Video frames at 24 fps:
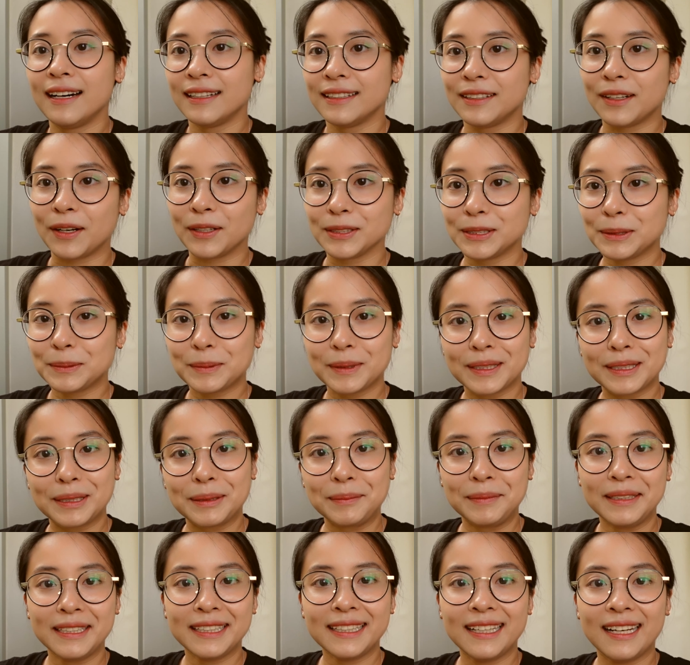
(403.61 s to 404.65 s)
nói cho mọi người
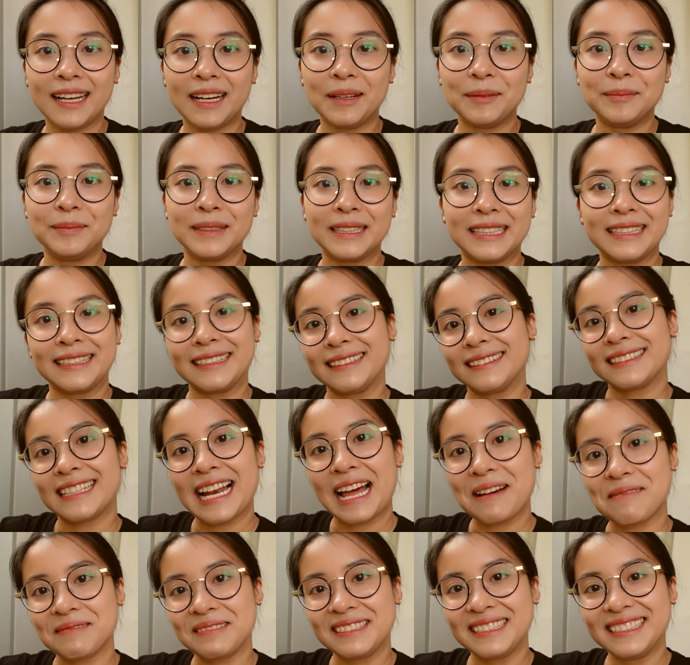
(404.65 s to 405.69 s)
biết là mình
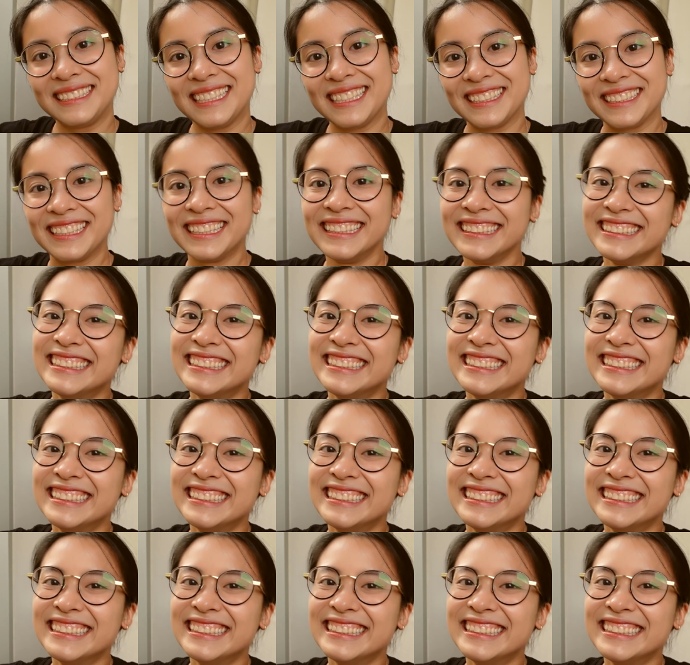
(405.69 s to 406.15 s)
làm như thế nào nhé.